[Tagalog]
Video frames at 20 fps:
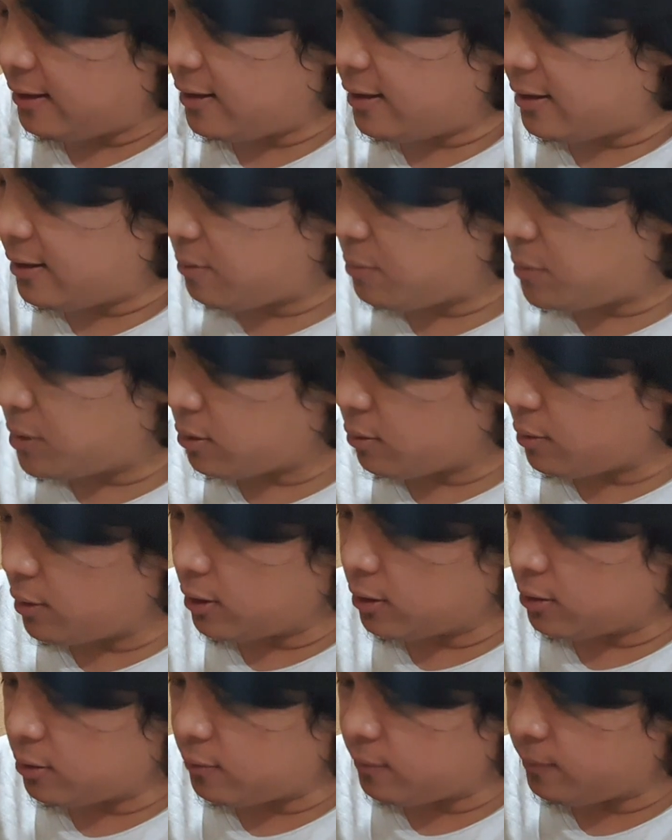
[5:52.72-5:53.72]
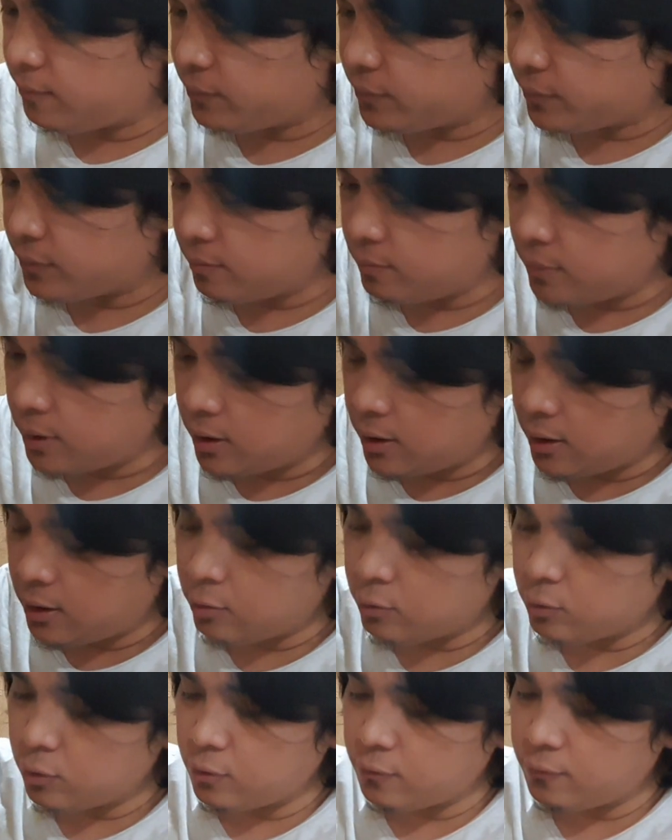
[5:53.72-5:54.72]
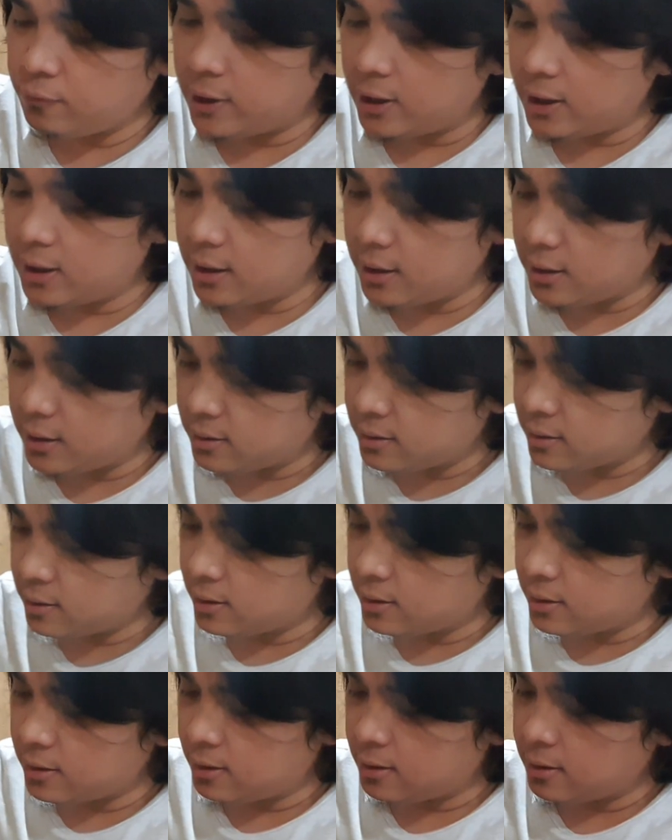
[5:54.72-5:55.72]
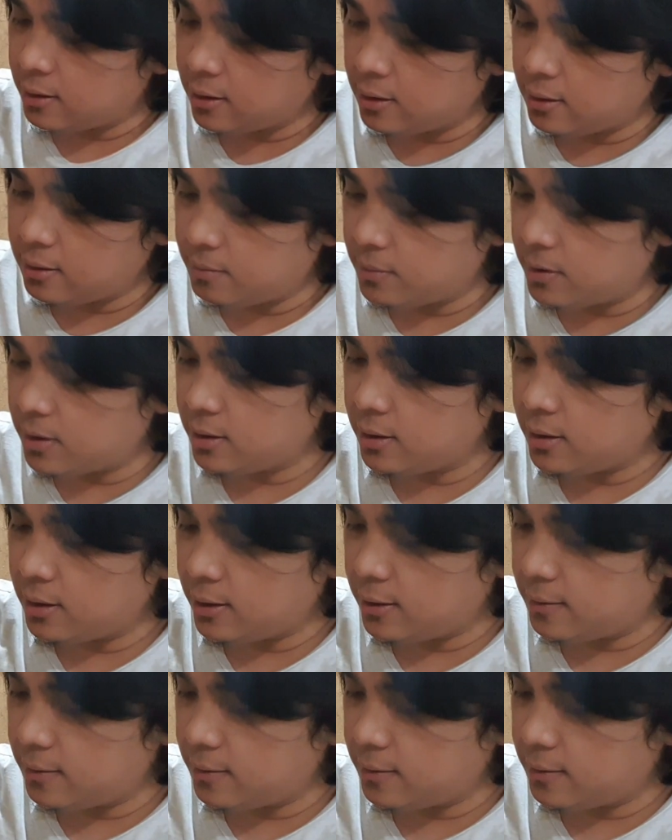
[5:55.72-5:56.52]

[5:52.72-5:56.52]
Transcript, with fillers: ayan na miss ko lang to binili ko to ng Friday sa bata